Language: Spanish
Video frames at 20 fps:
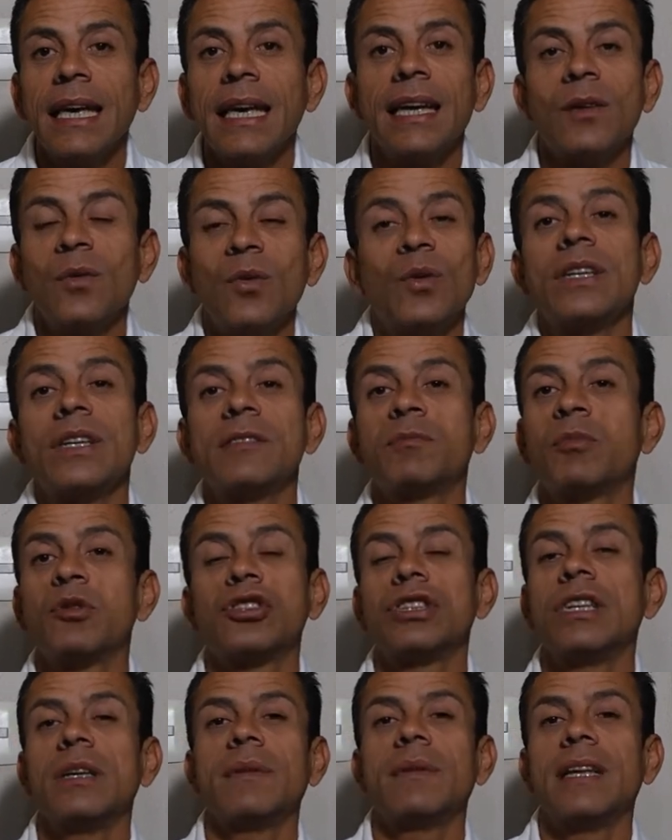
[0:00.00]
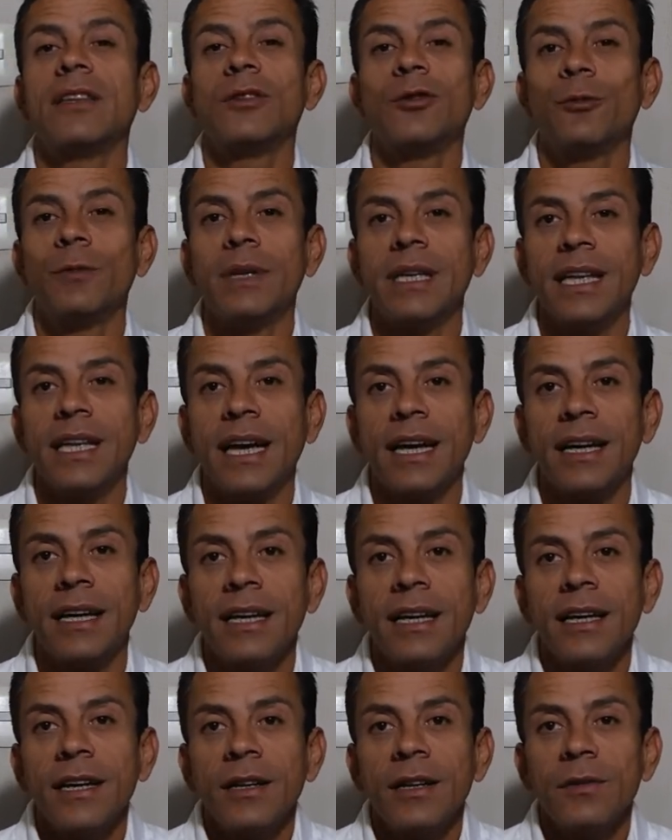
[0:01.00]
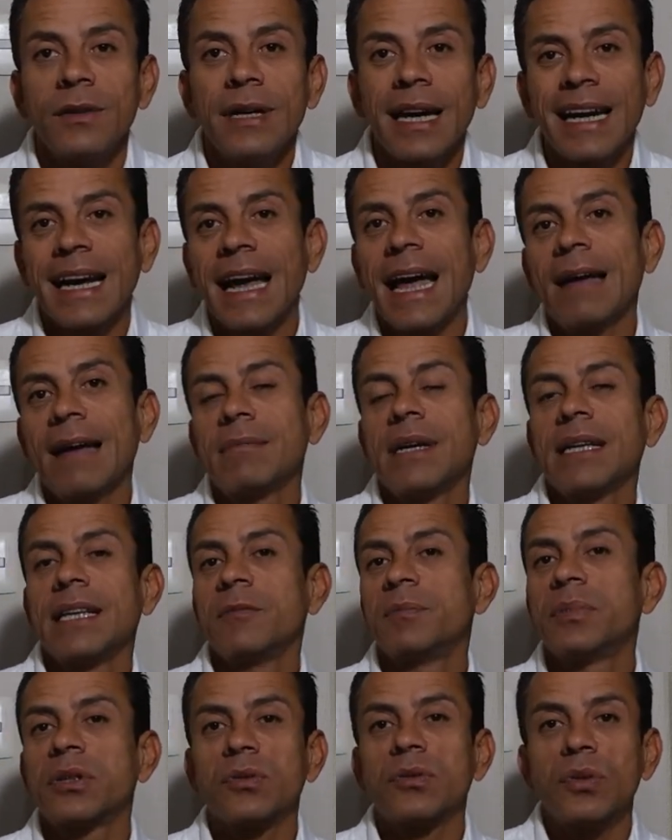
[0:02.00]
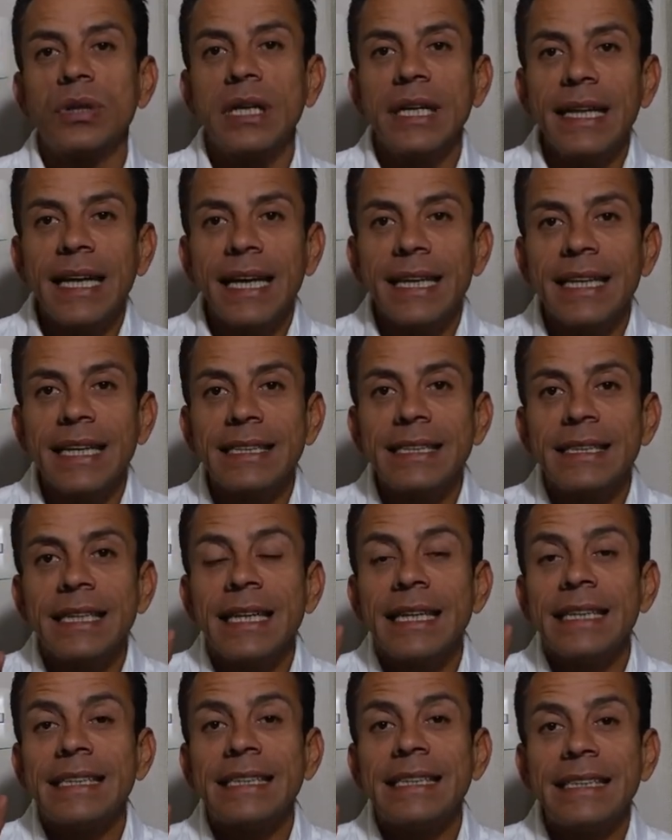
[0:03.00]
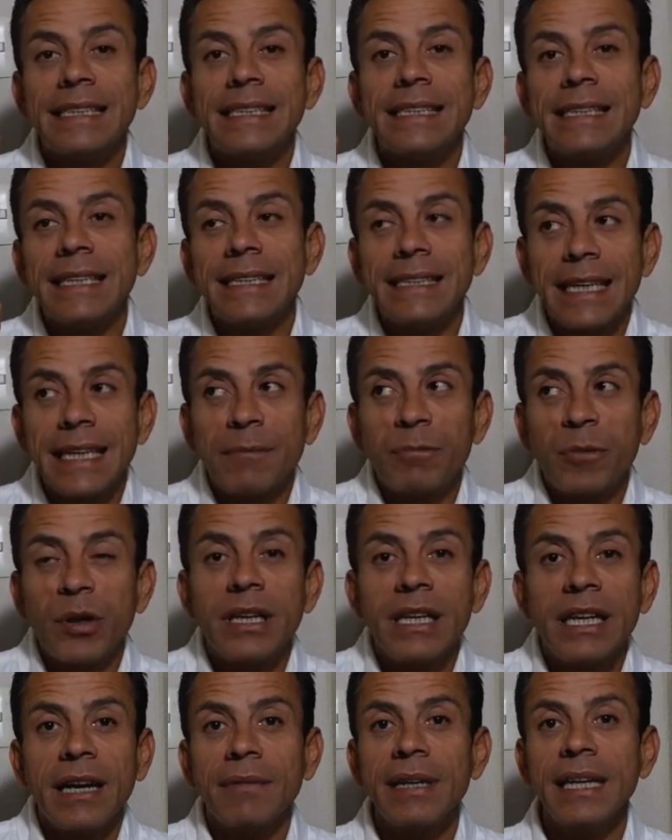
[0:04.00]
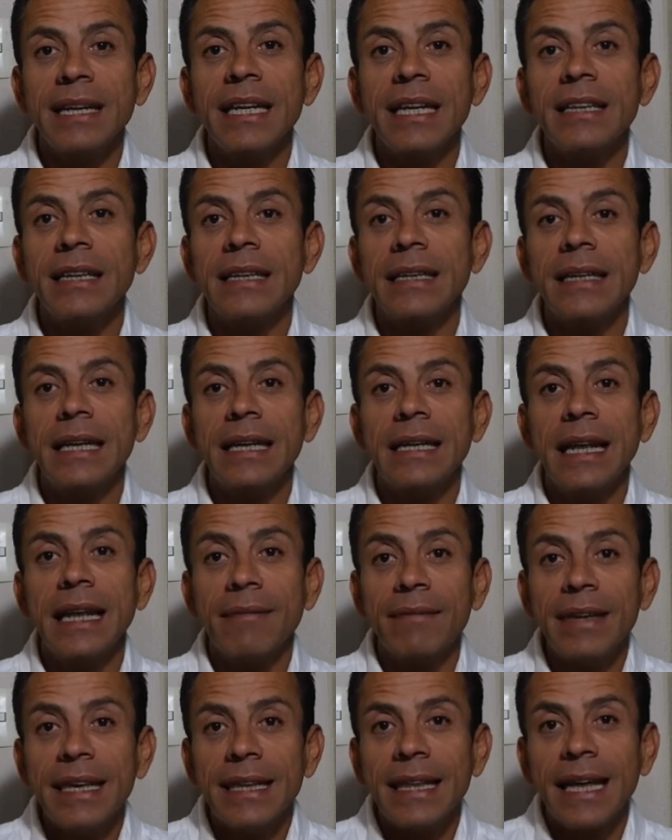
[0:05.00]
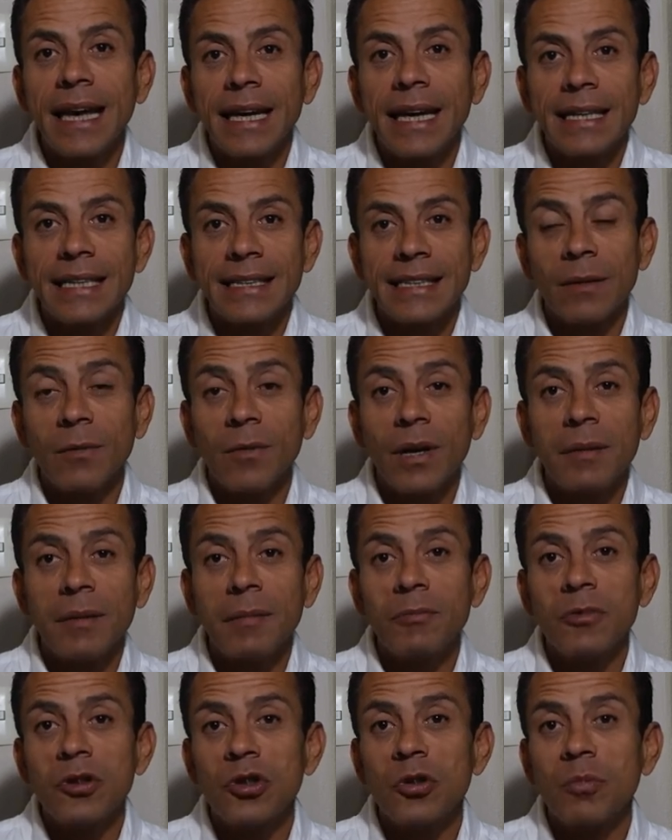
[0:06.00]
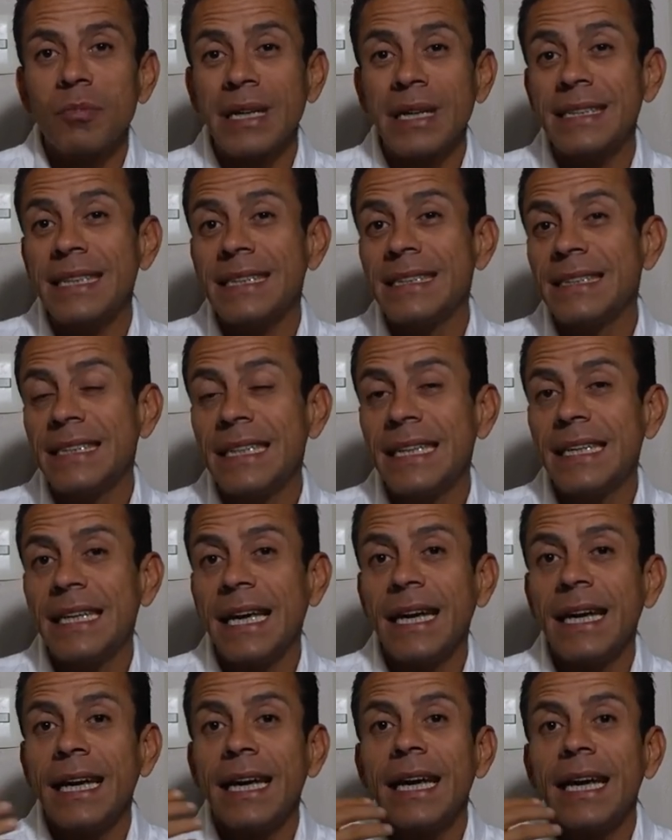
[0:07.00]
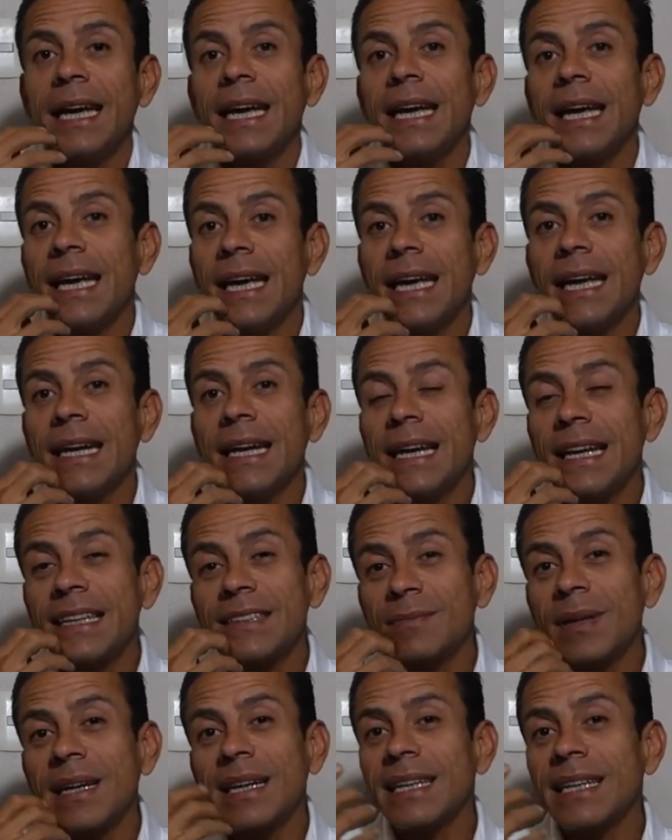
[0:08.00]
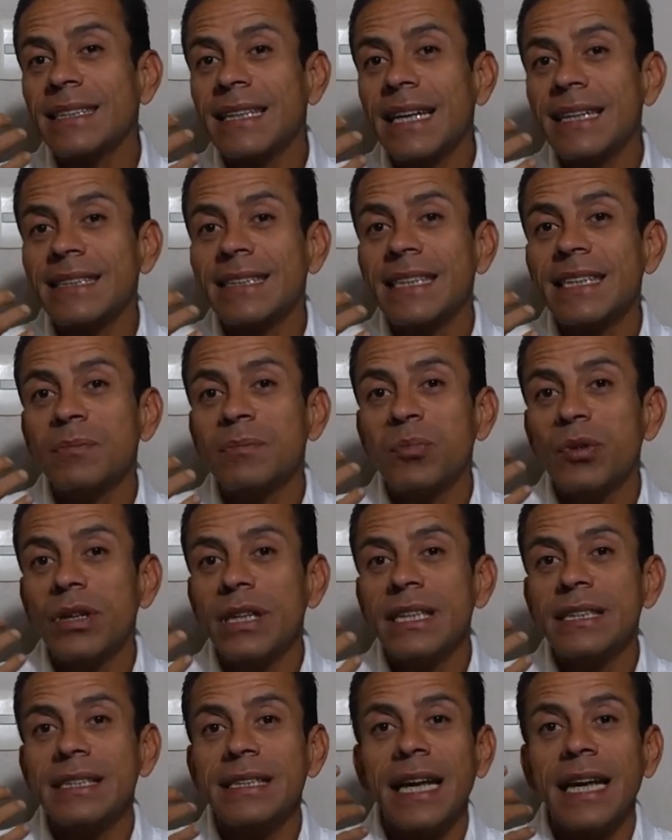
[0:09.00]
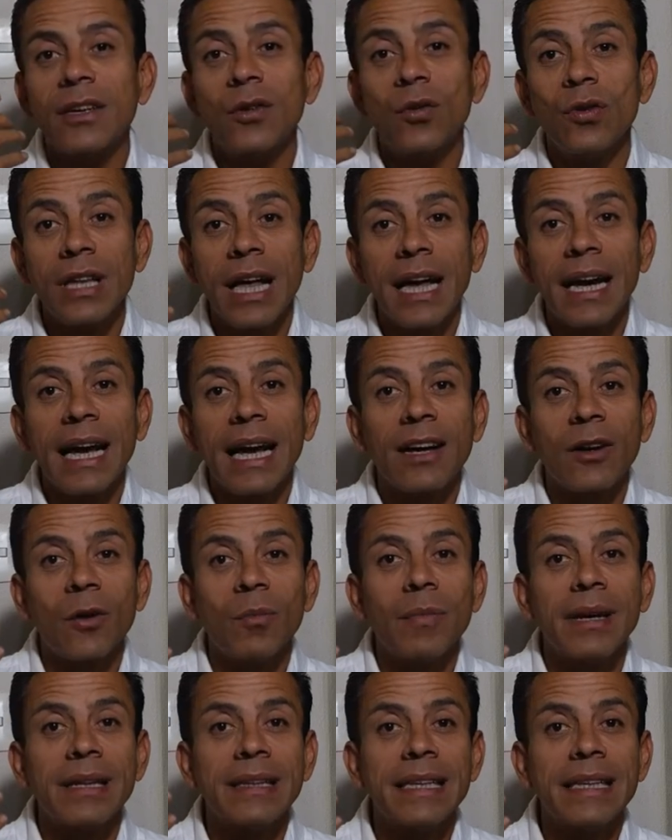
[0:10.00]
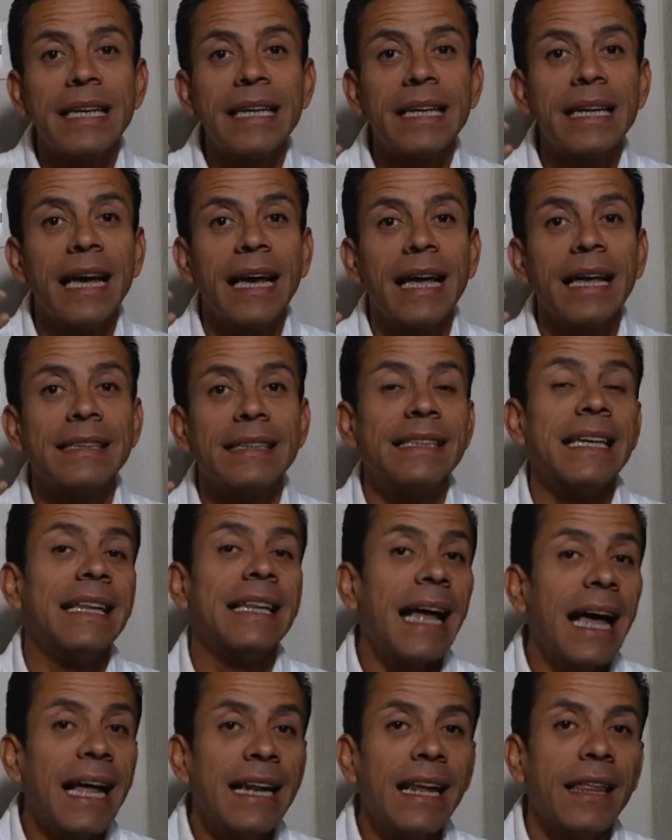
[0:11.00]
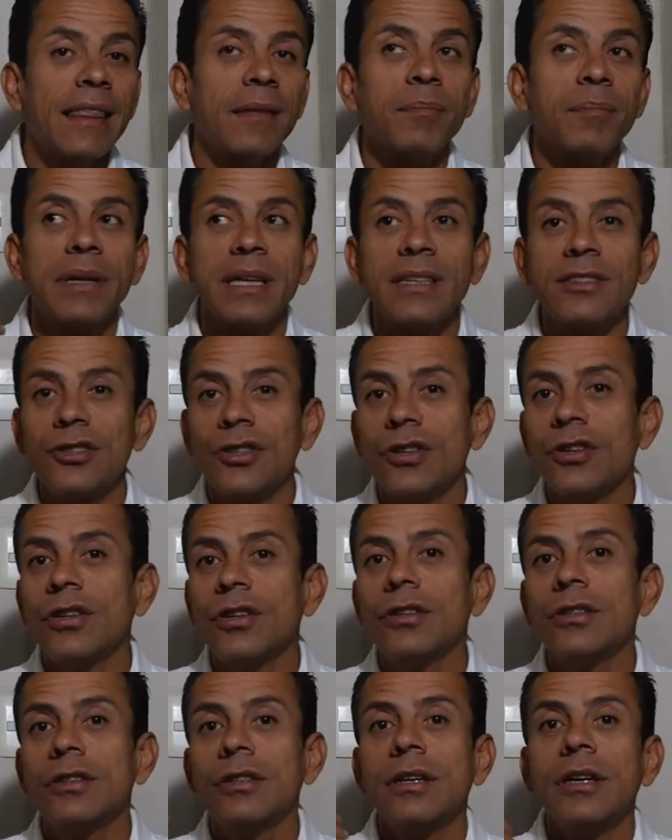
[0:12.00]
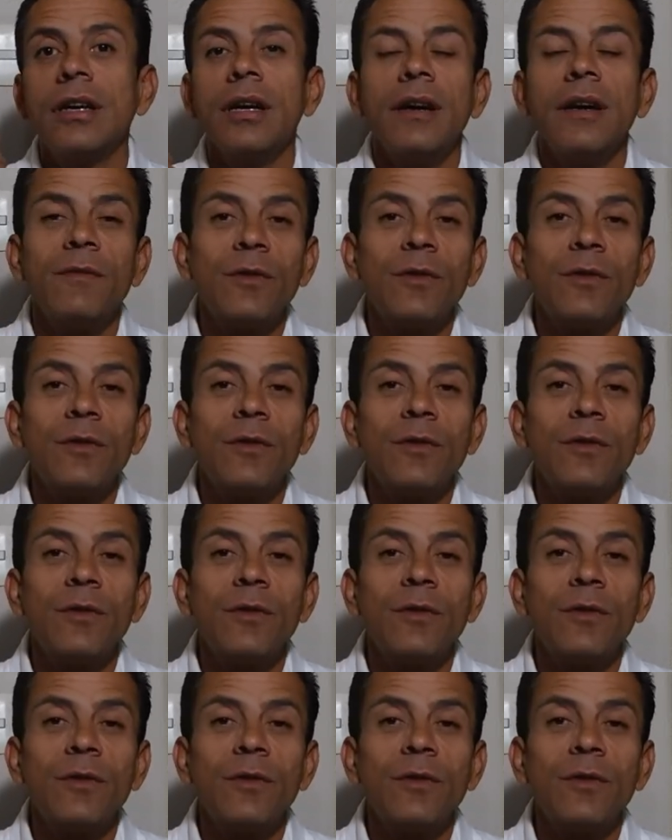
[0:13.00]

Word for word: que no es posible en tu vida. Una gama de oportunidades que se pueden abrir en, la vida y se vuelve mucho más sencilla. Eh, las barras Access puedes ayudar a combatir la ansiedad, la depresión,